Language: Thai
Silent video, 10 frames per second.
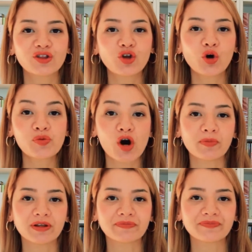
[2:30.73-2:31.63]
no
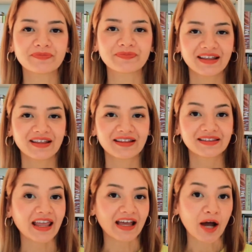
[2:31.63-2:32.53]
problem
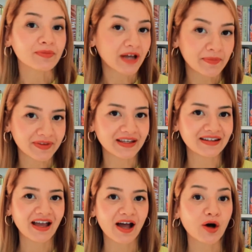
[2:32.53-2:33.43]
แต่คำคำนี้
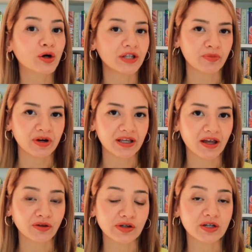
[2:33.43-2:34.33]
เนี่ย คนอเมริกัน
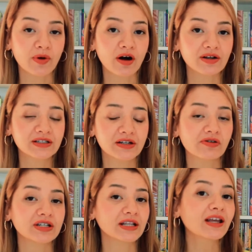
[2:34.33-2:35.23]
โดยเฉพาะเจเนอเร
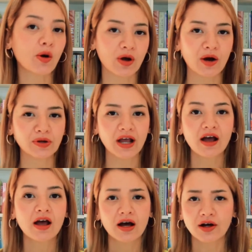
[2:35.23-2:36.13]
ชันเก่าๆเนี่ย
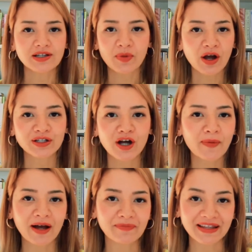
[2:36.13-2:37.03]
เขาจะไม่ค่อยชอบ
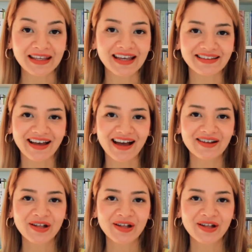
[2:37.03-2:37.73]
คำนี้กันนะคะ